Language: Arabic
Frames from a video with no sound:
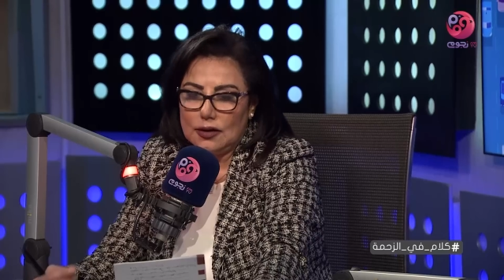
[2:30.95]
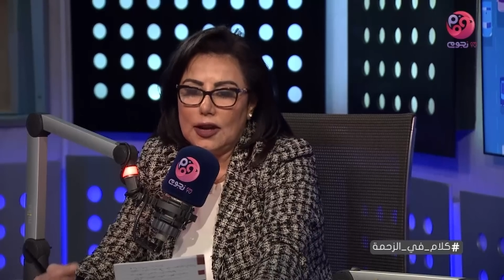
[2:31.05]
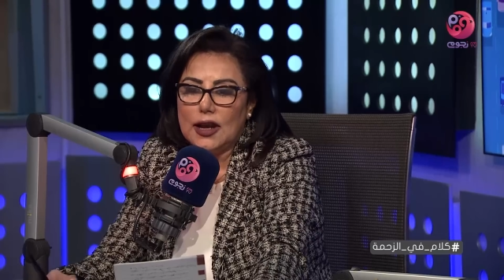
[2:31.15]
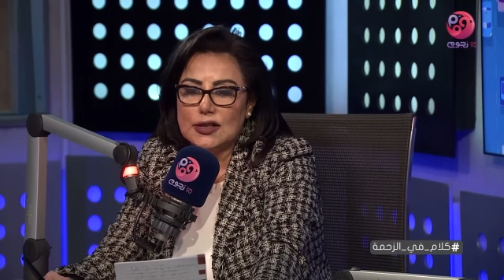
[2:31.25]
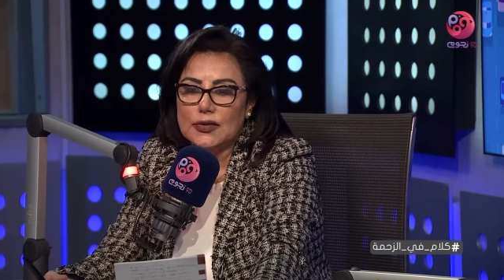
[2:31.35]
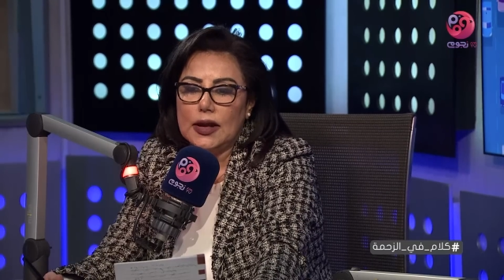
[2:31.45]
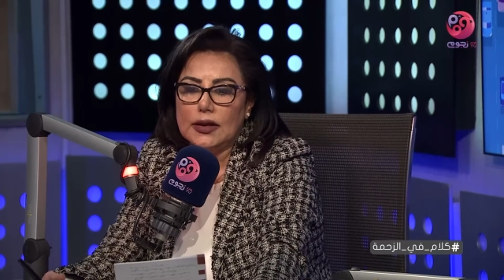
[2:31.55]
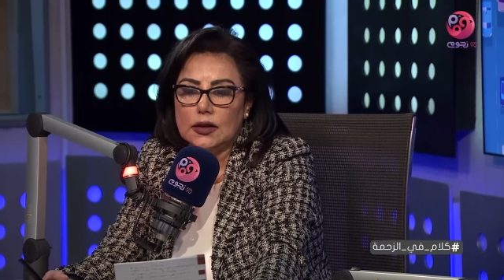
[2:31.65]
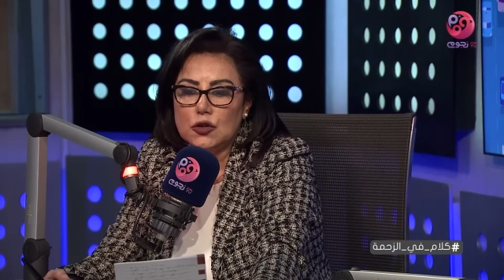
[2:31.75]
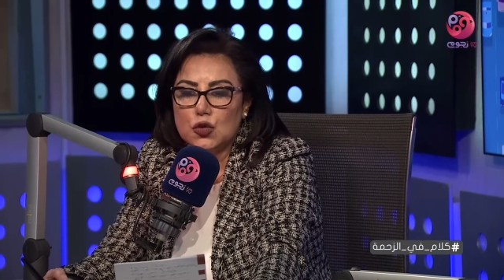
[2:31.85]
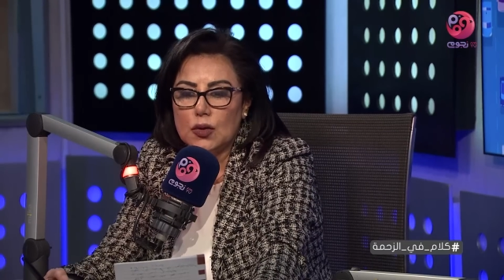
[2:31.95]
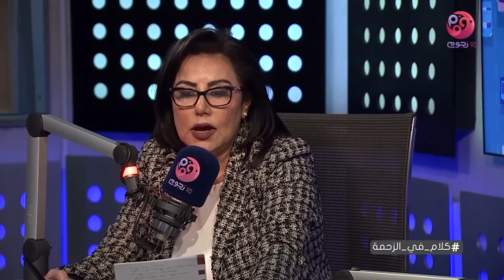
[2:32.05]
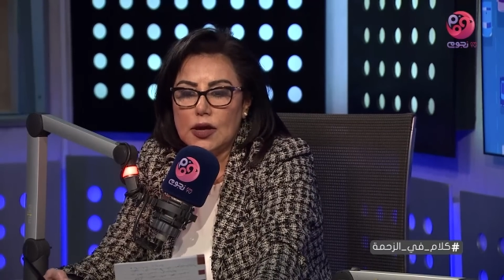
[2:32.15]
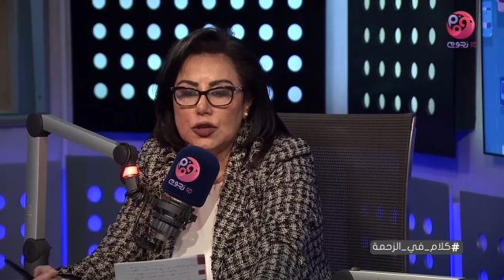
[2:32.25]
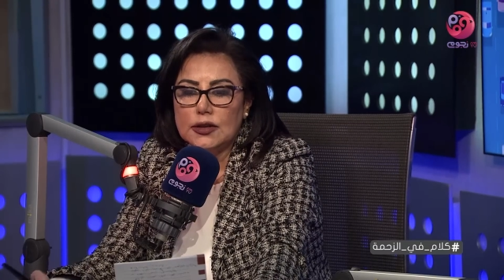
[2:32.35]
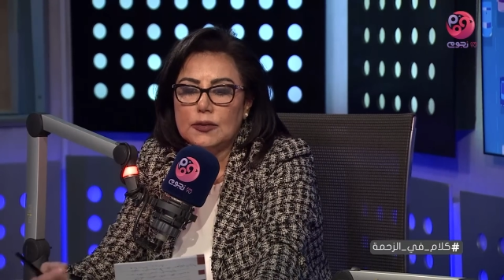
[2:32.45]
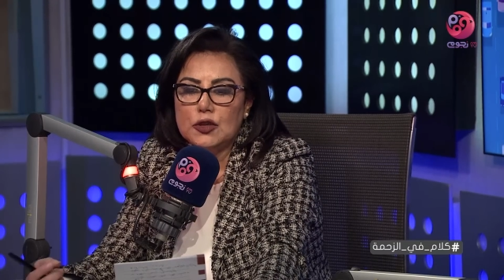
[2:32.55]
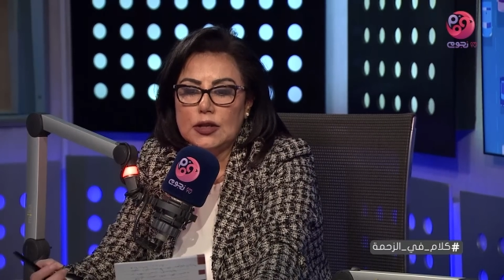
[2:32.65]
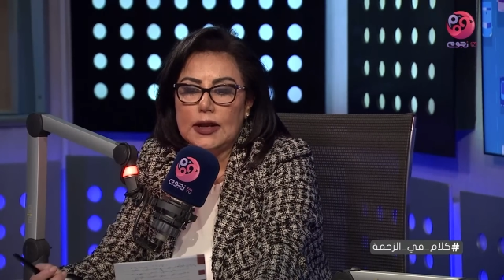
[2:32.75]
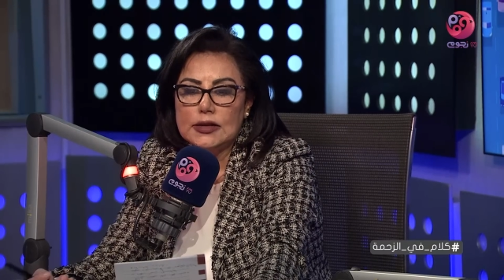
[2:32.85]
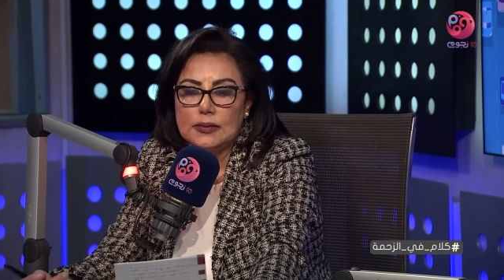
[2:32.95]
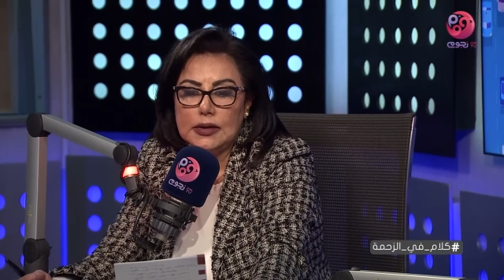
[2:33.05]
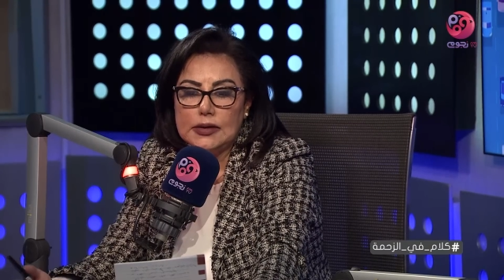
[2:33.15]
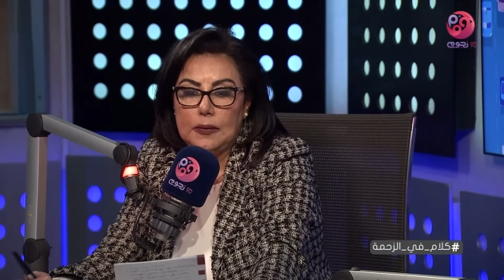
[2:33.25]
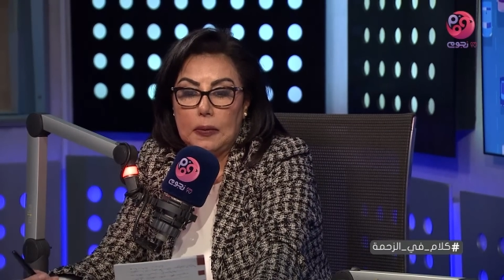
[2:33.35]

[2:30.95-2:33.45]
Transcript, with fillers: نركز في الحته دي شويه عشان نمشي الازمه دي